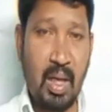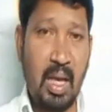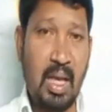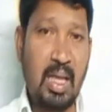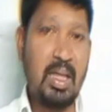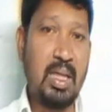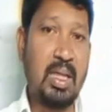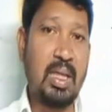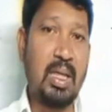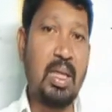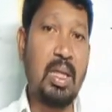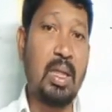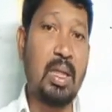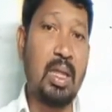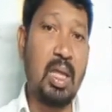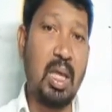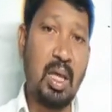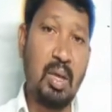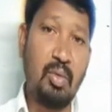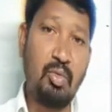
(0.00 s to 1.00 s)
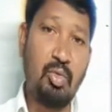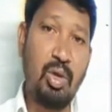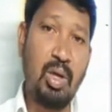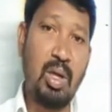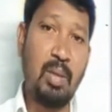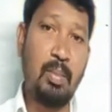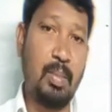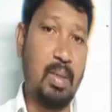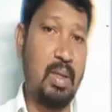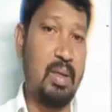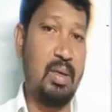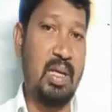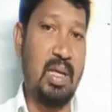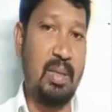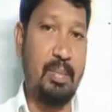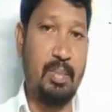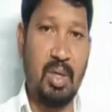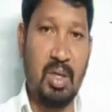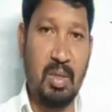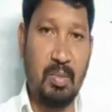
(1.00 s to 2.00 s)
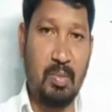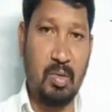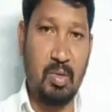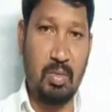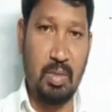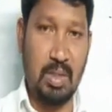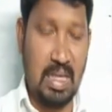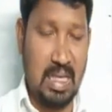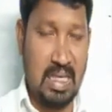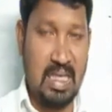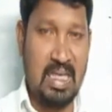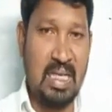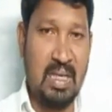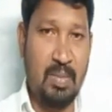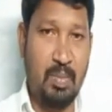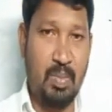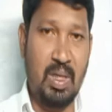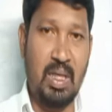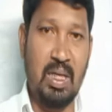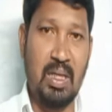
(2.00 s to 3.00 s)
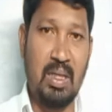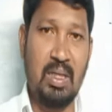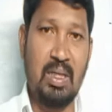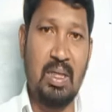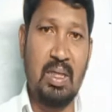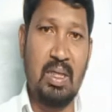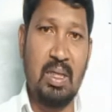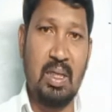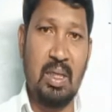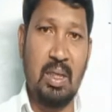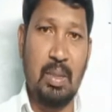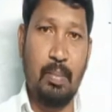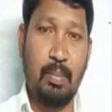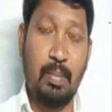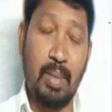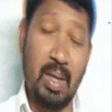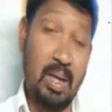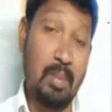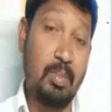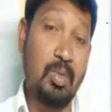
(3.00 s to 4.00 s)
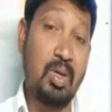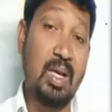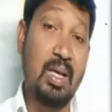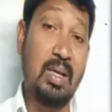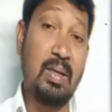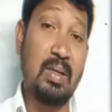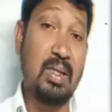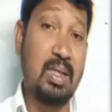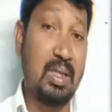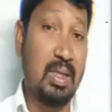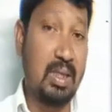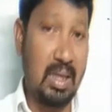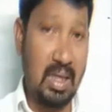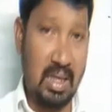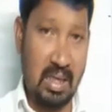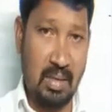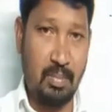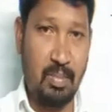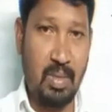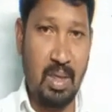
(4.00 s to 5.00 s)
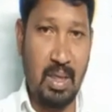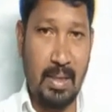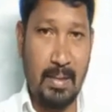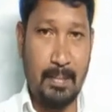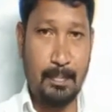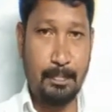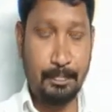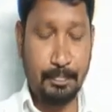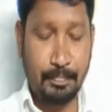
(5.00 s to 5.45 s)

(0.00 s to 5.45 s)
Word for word: అయితే దేవుణ్ణి మనం నమ్మినప్పుడు ఎలా నమ్మాలి బలముగా నమ్మాలి